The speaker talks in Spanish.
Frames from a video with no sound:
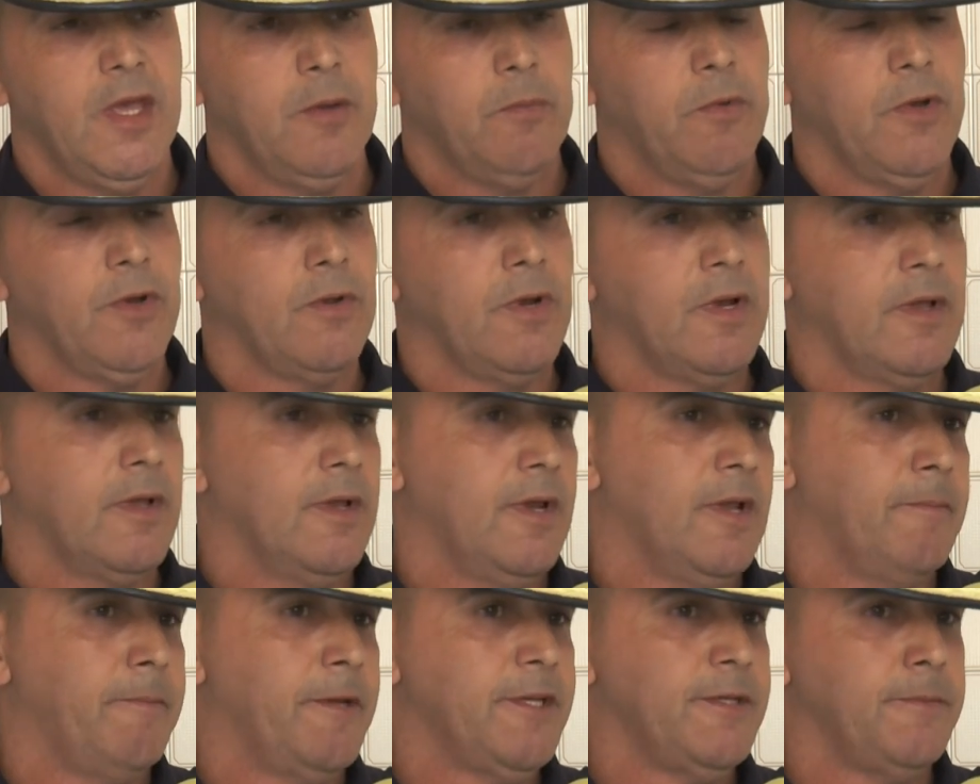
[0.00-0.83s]
Bueno,
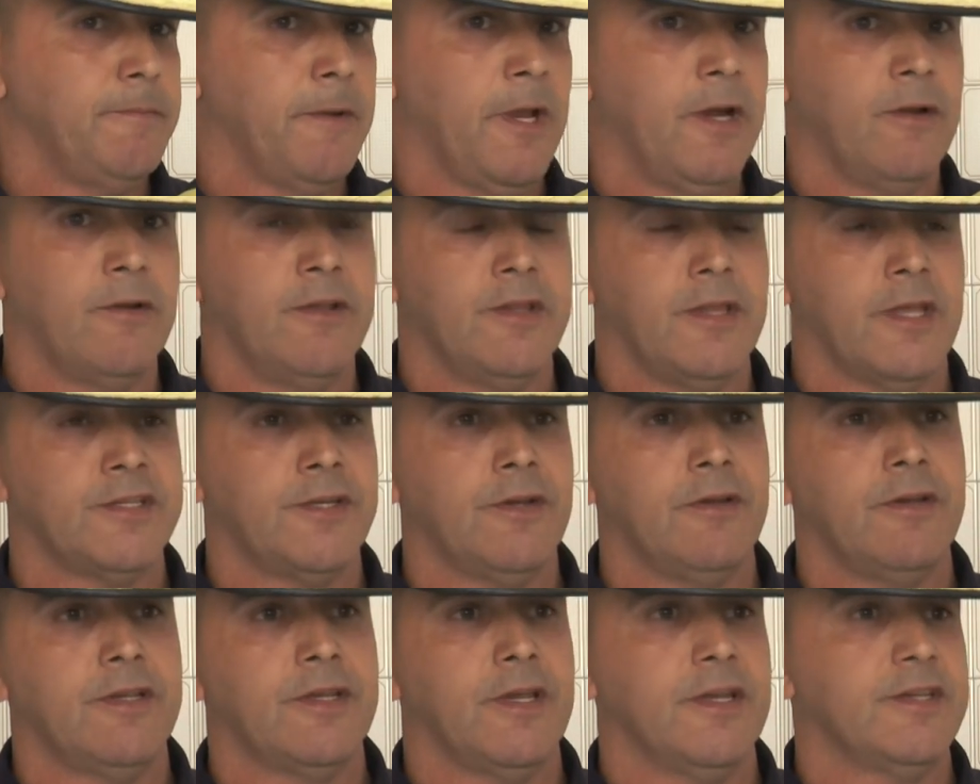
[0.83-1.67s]
las principales
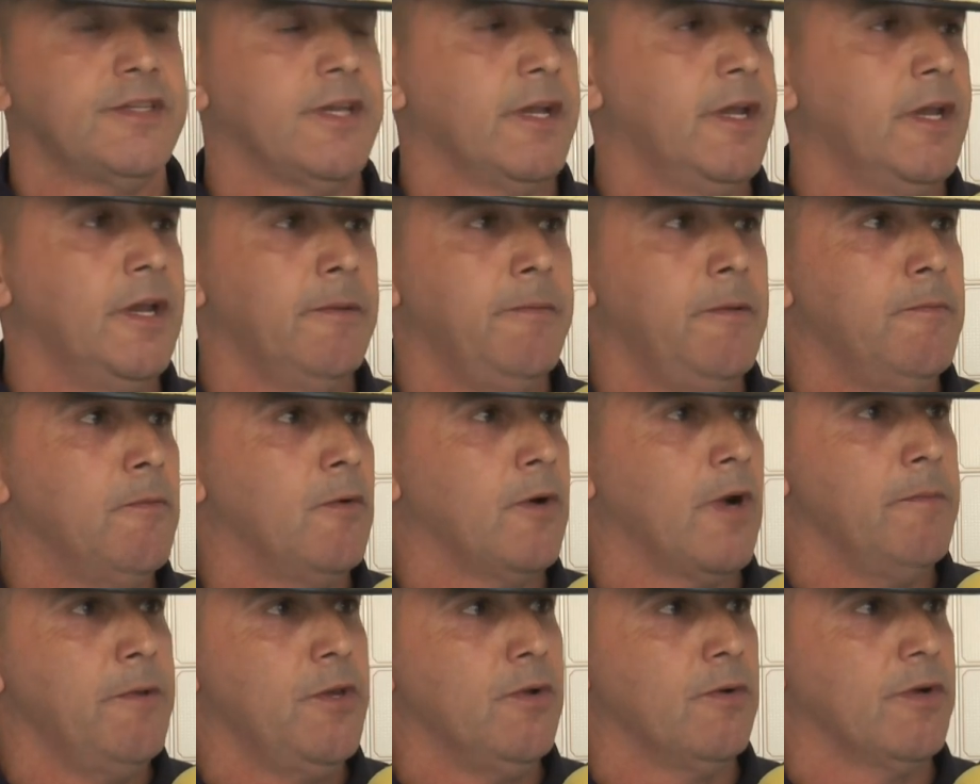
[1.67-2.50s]
orientaciones es seguir el
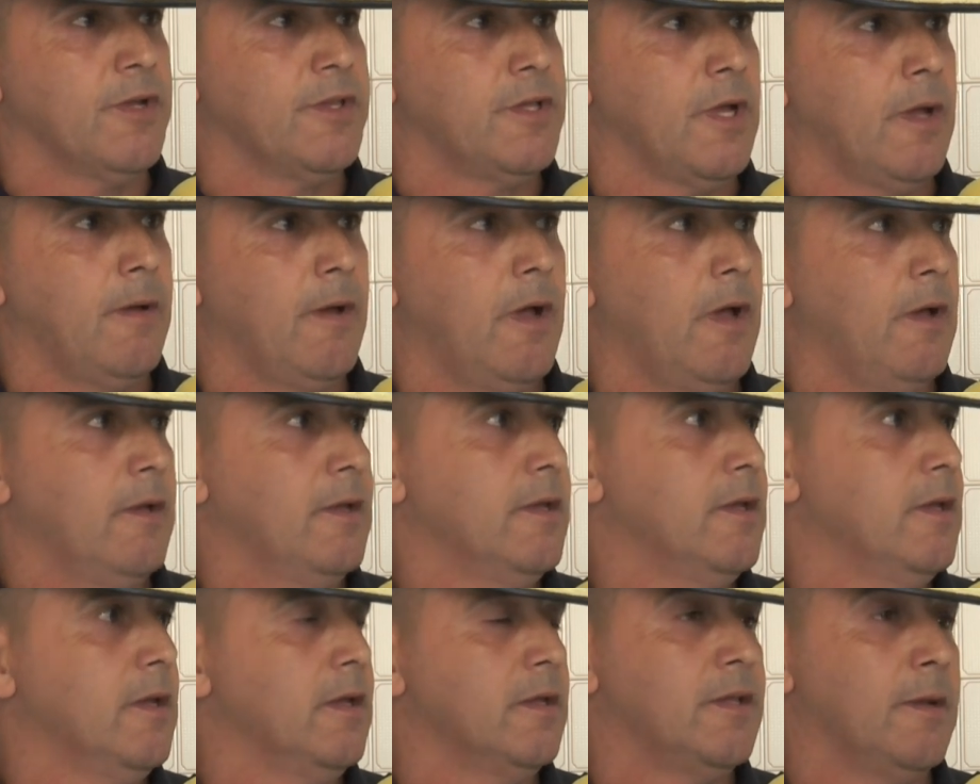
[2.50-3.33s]
mismo camino que estaba.
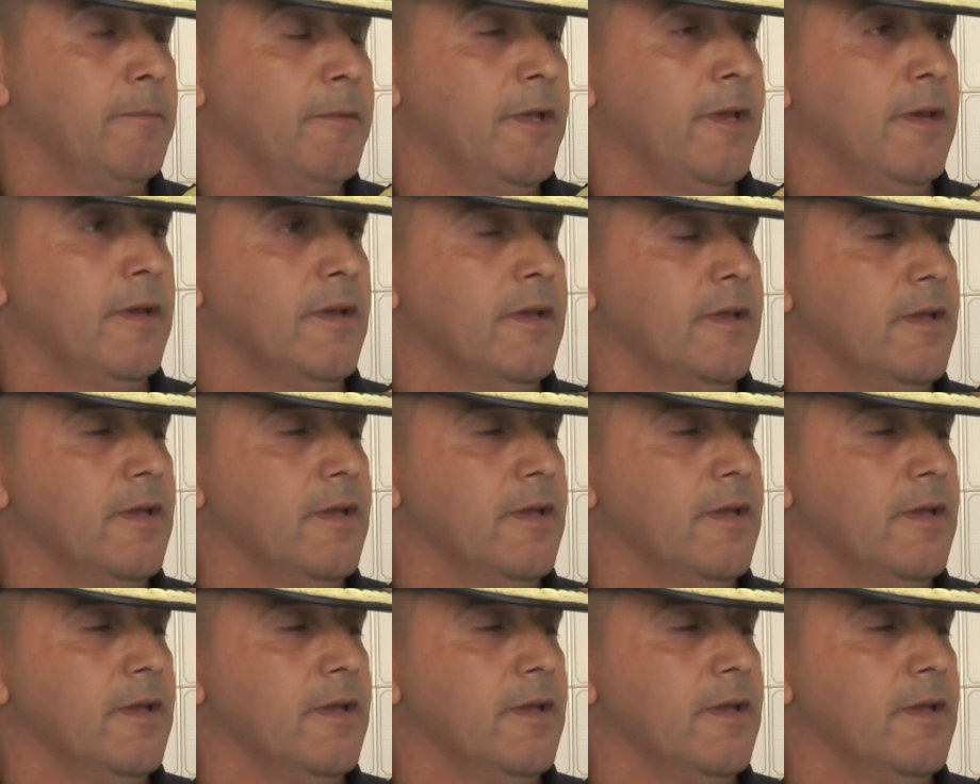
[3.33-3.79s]
Eh, también